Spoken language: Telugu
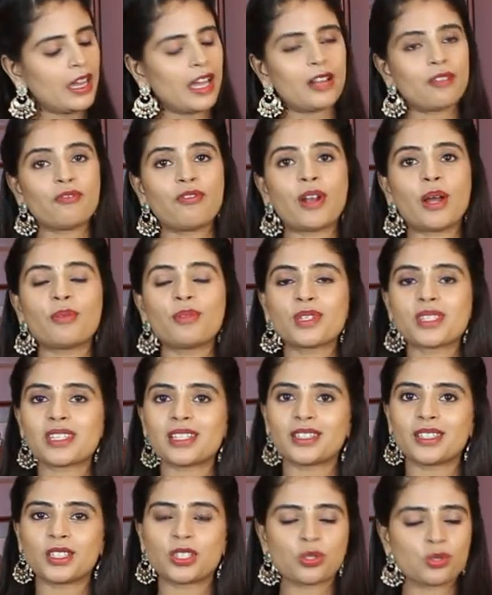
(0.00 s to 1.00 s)
అండ్ ఫ్లవర్స్
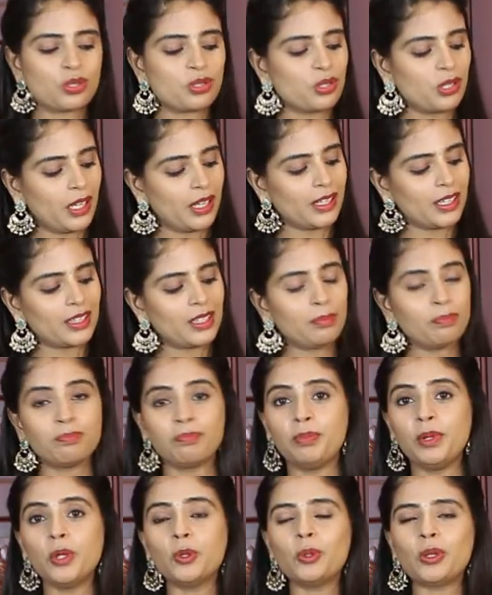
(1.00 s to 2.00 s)
అన్నీ చూస్తున్నారు కదా
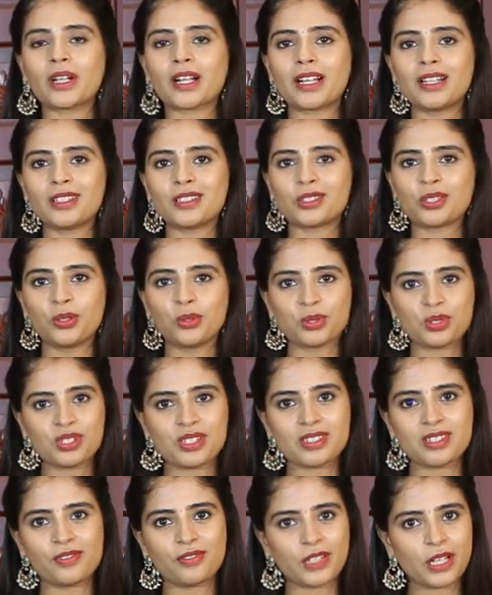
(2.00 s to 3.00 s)
బ్లూ కలర్స్ యూజ్
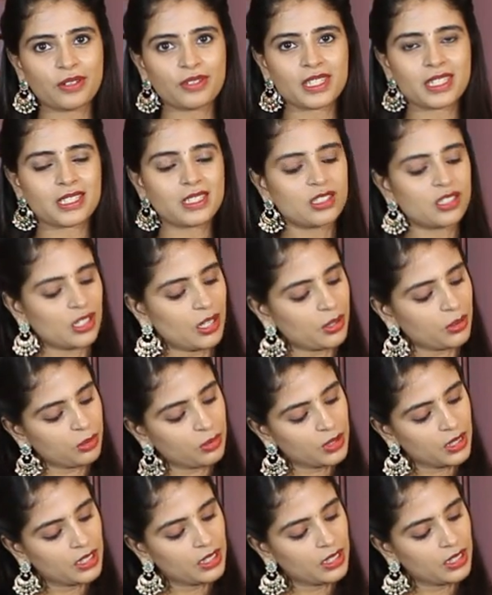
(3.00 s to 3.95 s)
చేసి ఫ్లవర్స్ ఇచ్చారు